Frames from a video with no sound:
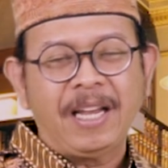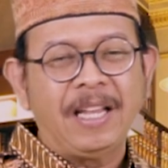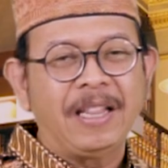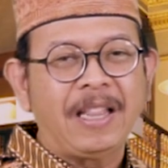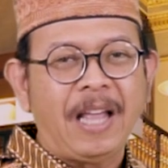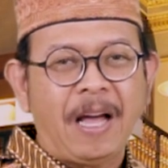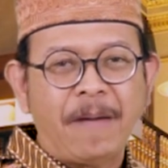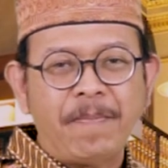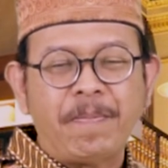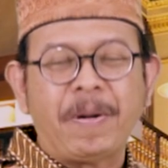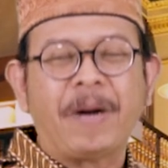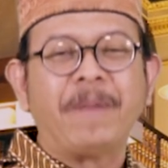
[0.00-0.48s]

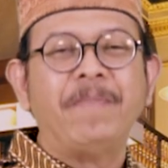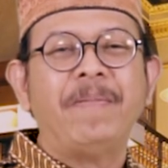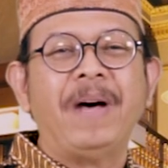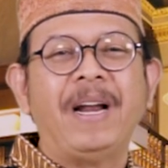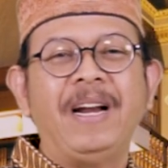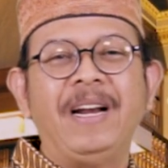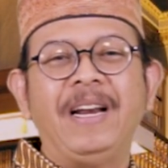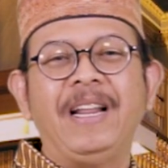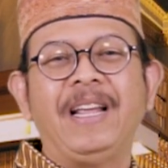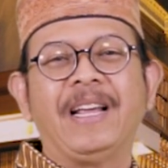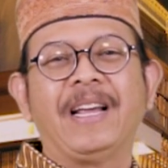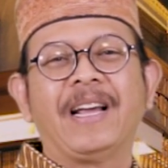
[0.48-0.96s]
kita
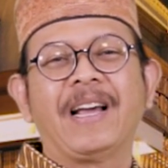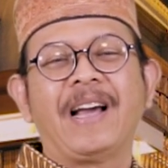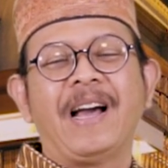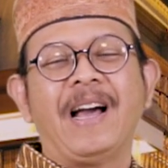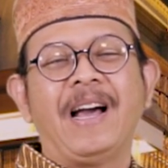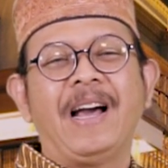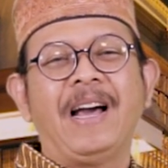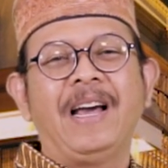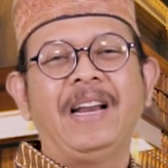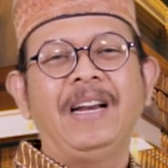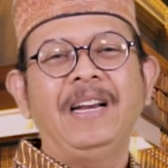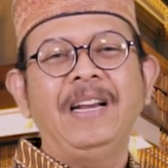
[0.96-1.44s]

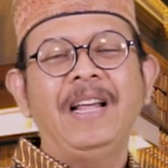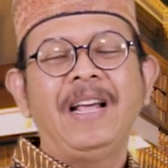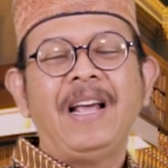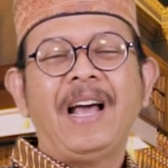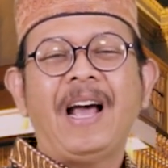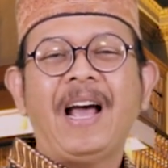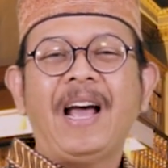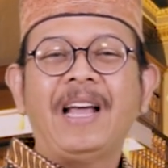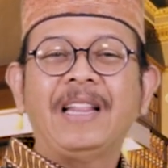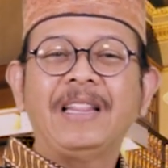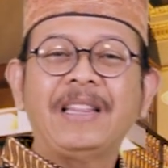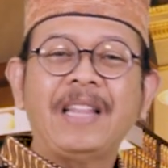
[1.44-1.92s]
perbandingkan
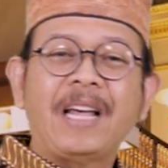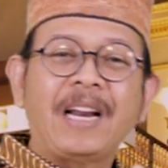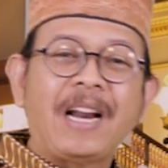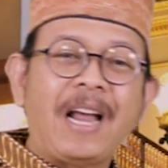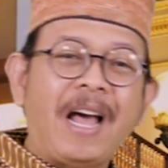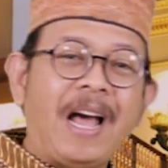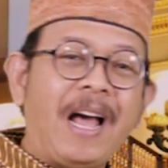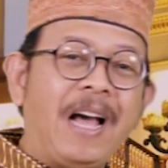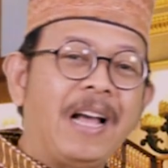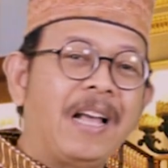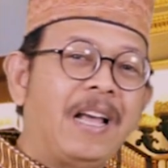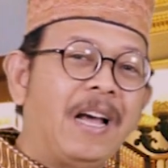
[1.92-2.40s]

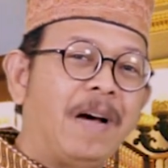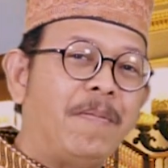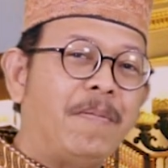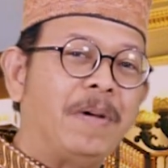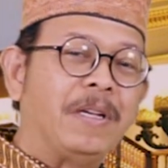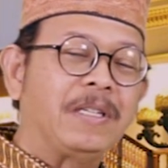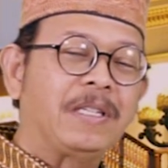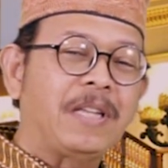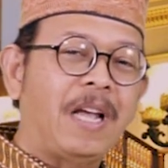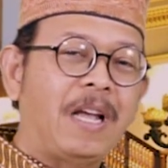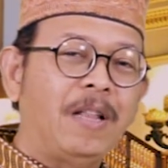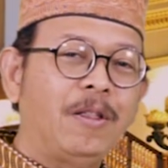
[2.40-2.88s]
antara
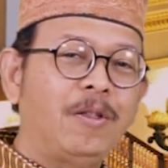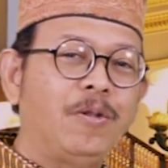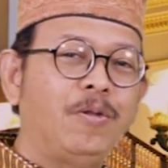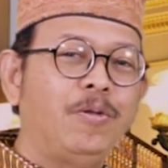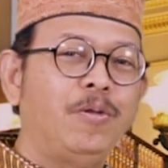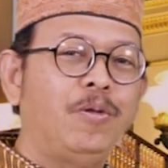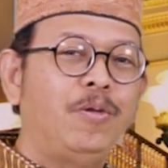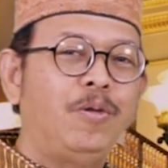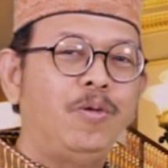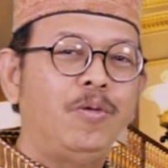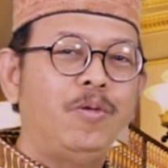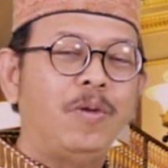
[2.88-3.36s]
agama
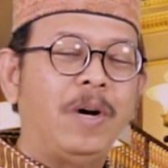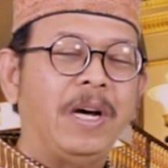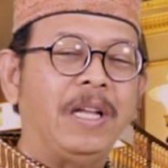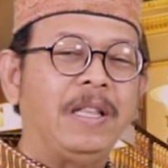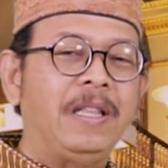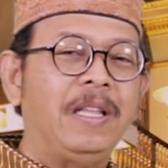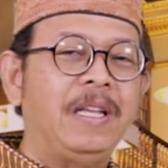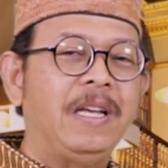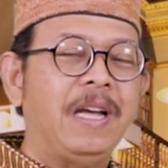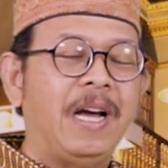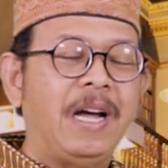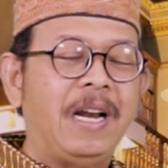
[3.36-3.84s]
satu, dua,
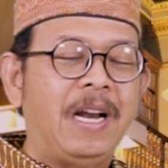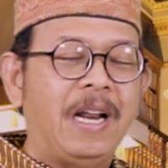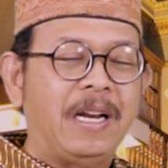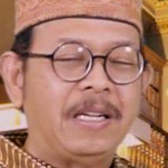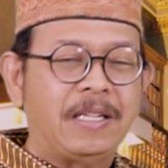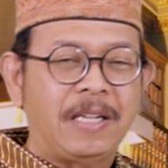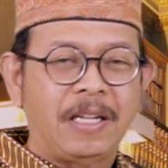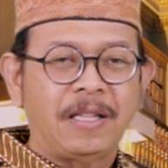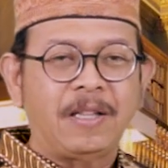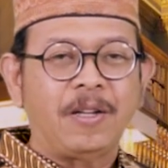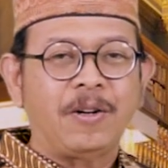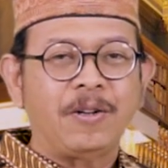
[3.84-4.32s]
tiga dan
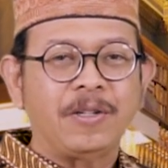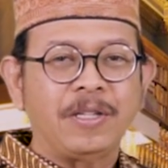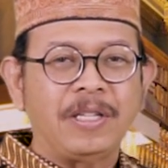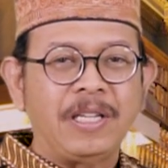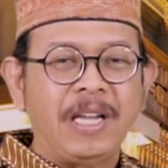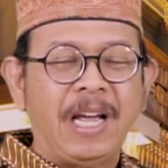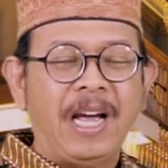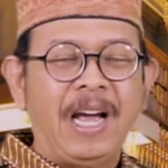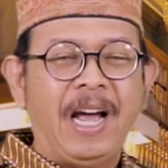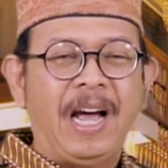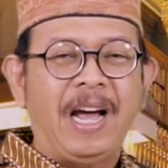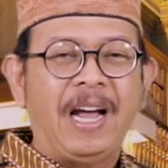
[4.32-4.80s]

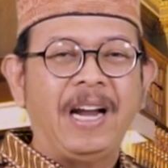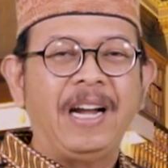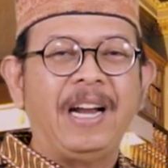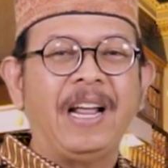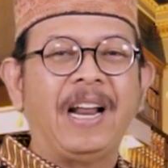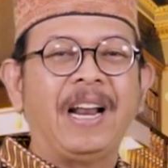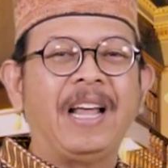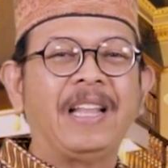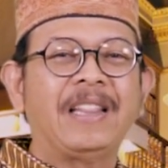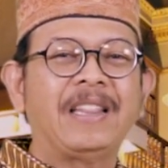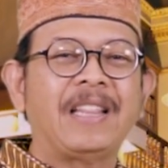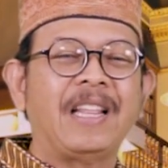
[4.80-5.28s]
seterusnya
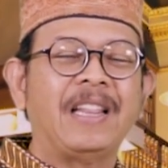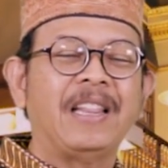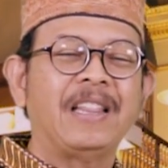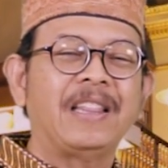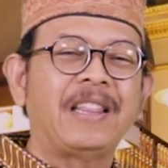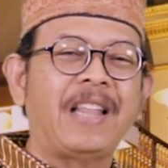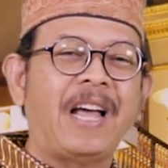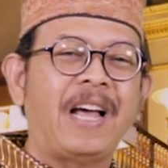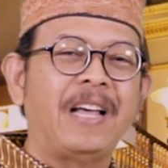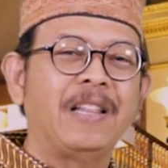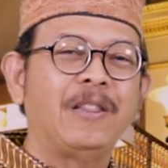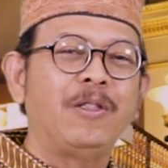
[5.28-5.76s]
adalah
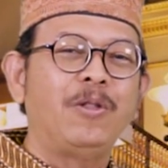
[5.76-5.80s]
tentang